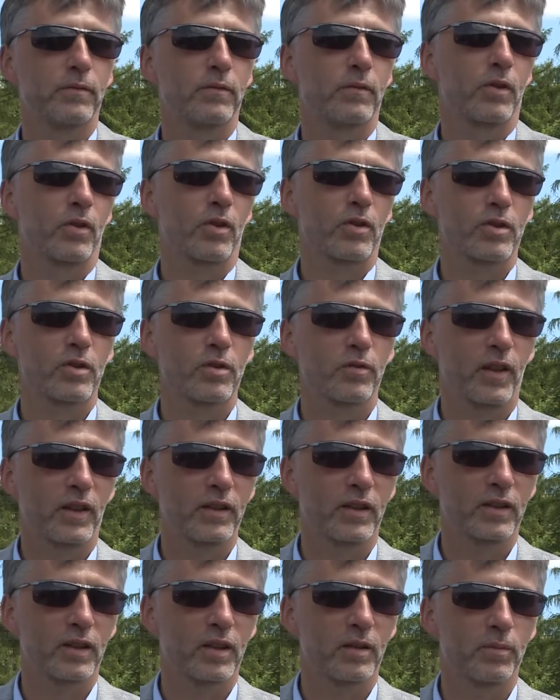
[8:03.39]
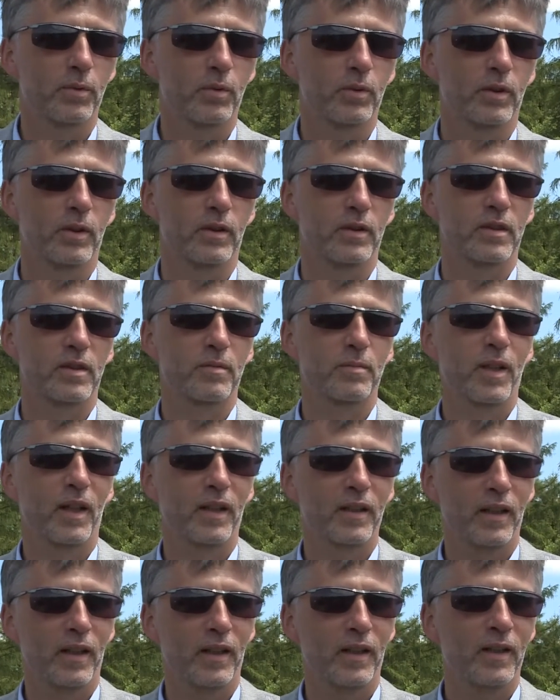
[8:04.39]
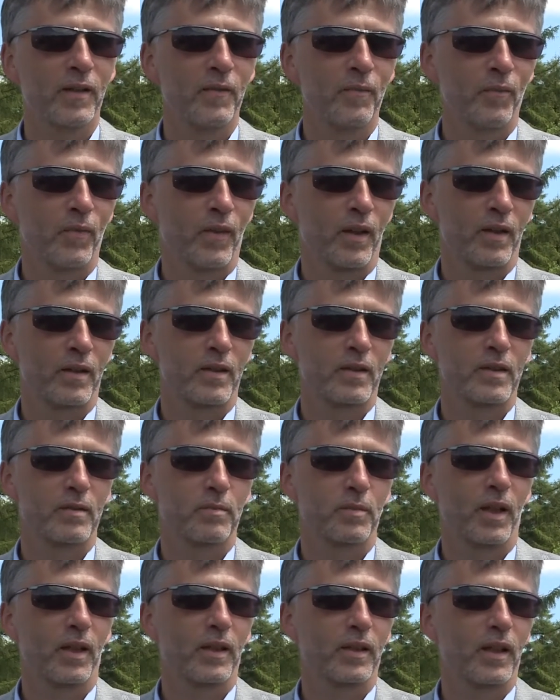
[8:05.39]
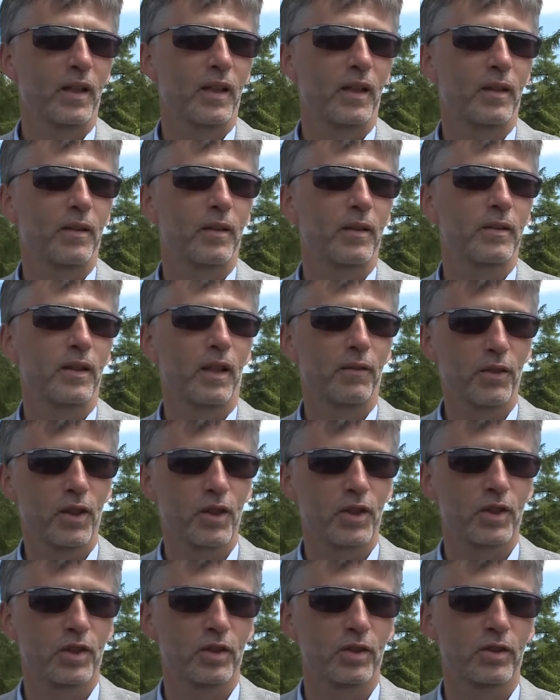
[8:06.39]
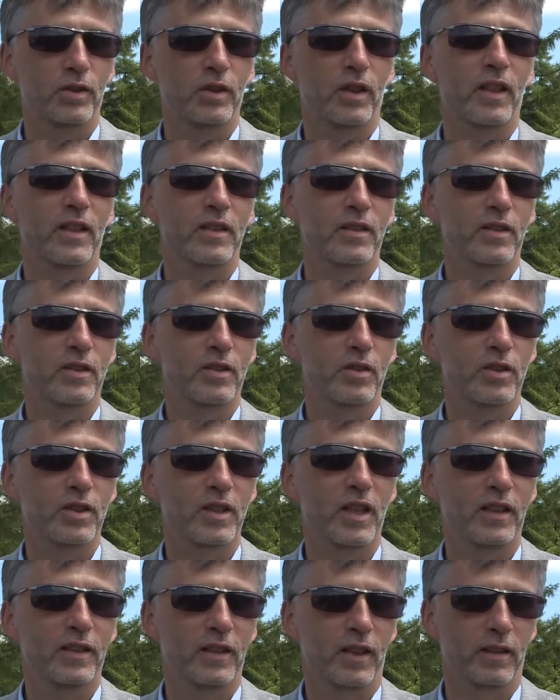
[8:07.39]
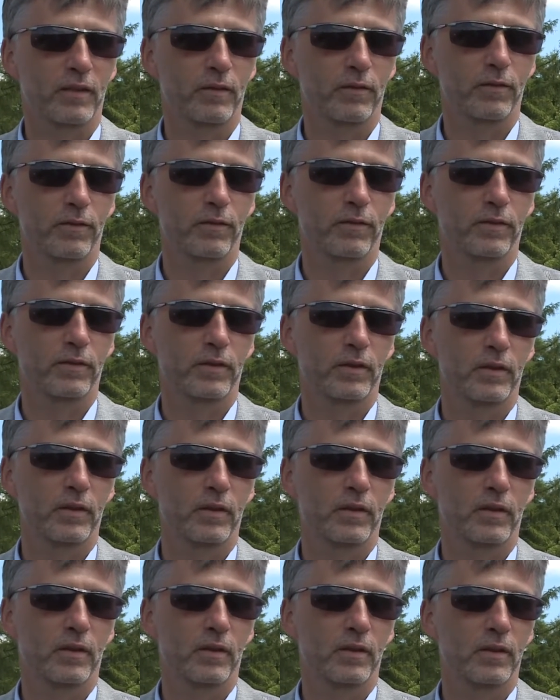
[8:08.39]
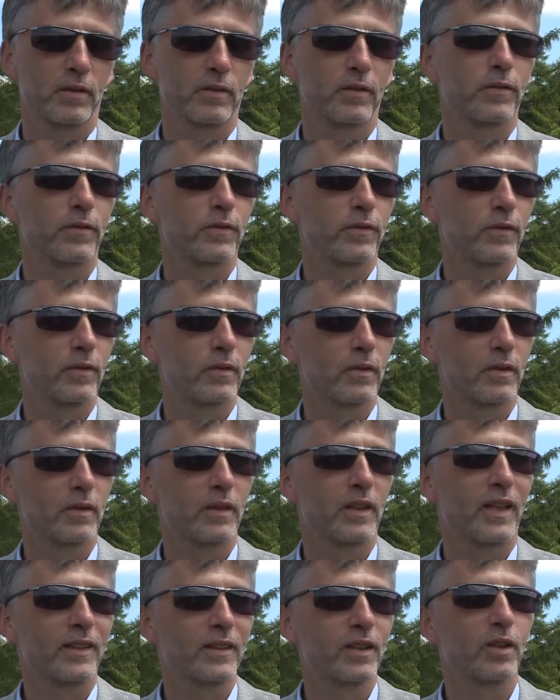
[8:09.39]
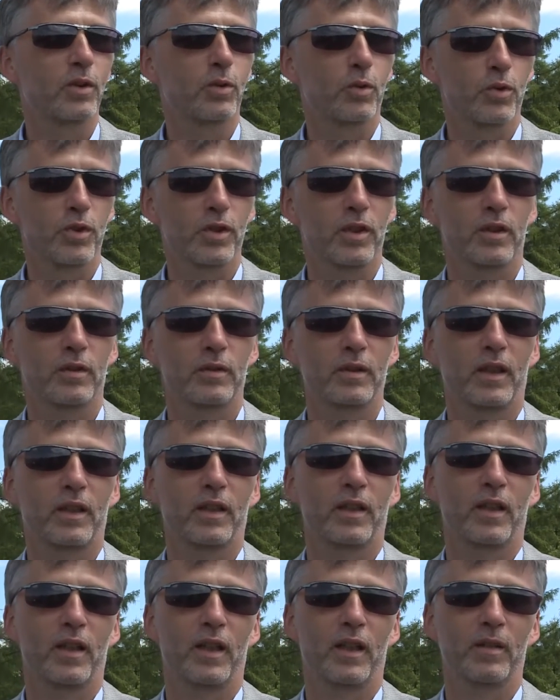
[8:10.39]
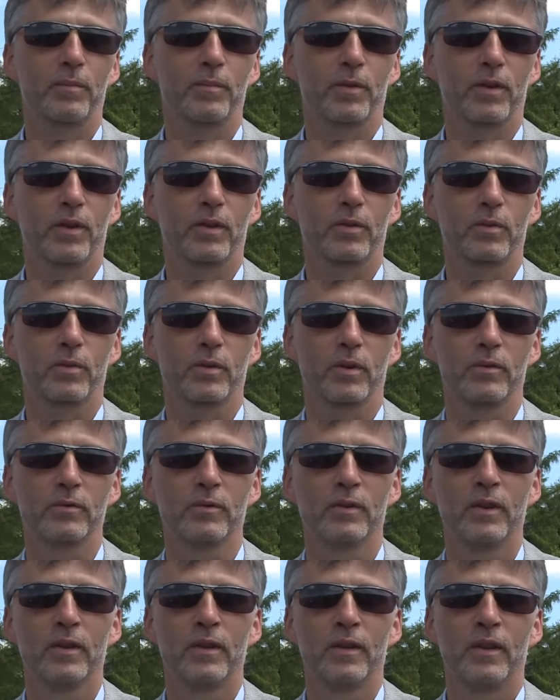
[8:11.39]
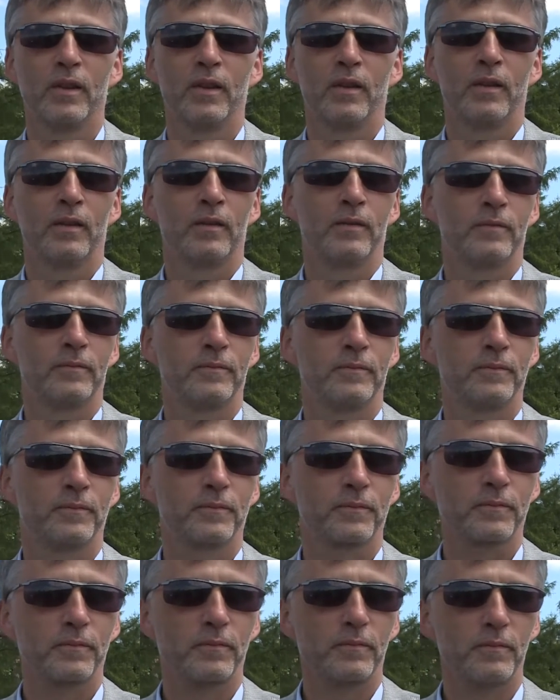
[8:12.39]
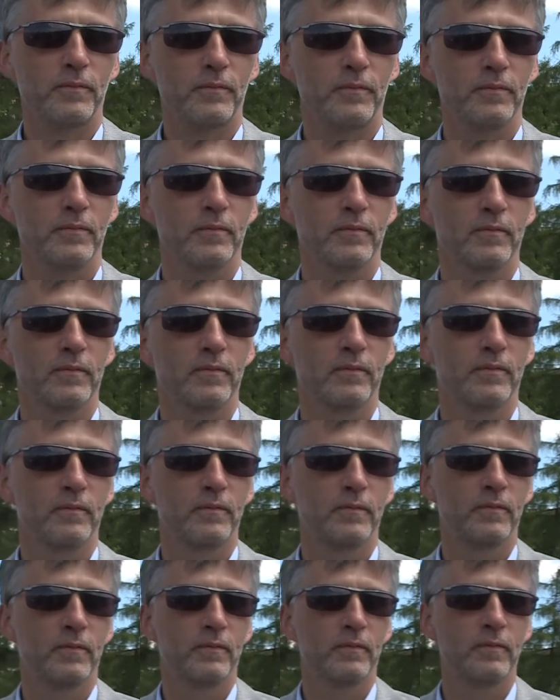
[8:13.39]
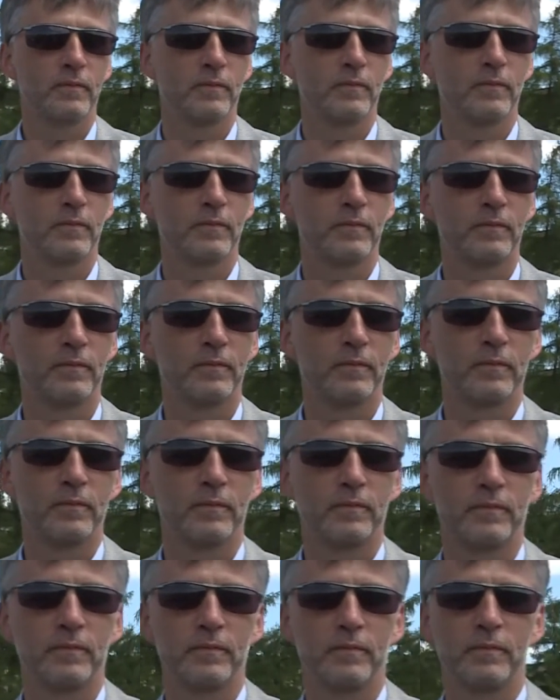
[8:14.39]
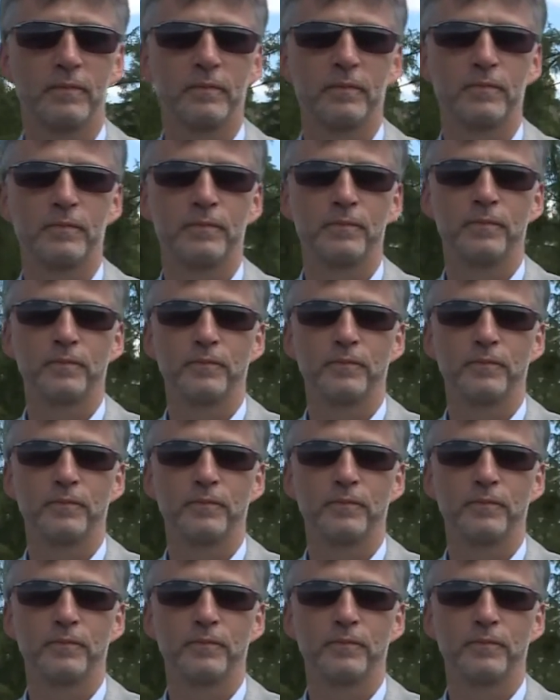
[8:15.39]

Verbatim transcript: Rozsuwane trybuny, zmiana zmiana nawierzchni. Teraz jest to standard w, dla tych, którzy takie hale projektują. Panie radny, ale czy miasto udźwignie ciężar budowy takiej hali?